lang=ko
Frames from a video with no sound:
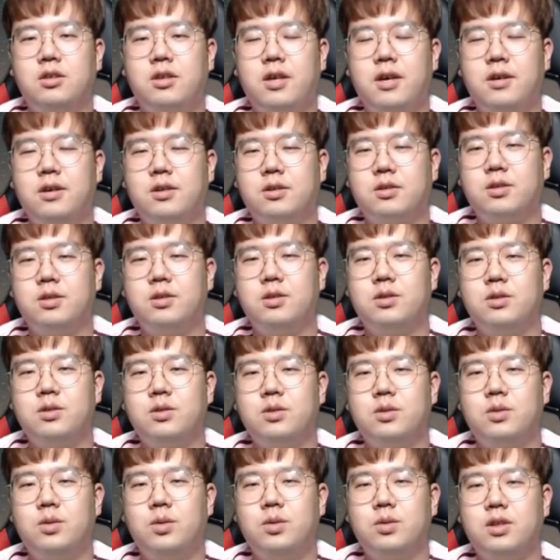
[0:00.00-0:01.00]

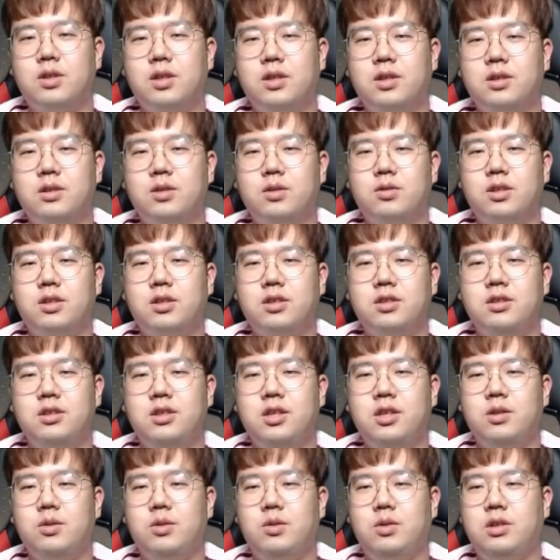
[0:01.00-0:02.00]
대역전승으로 홍창기 선수의
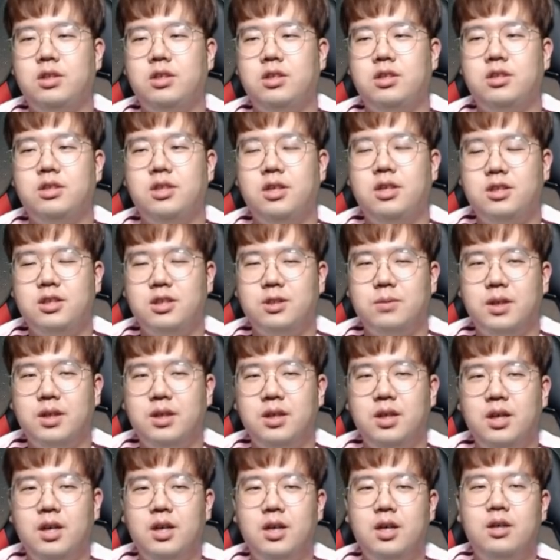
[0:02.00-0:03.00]
끝내기로 이기긴 했지만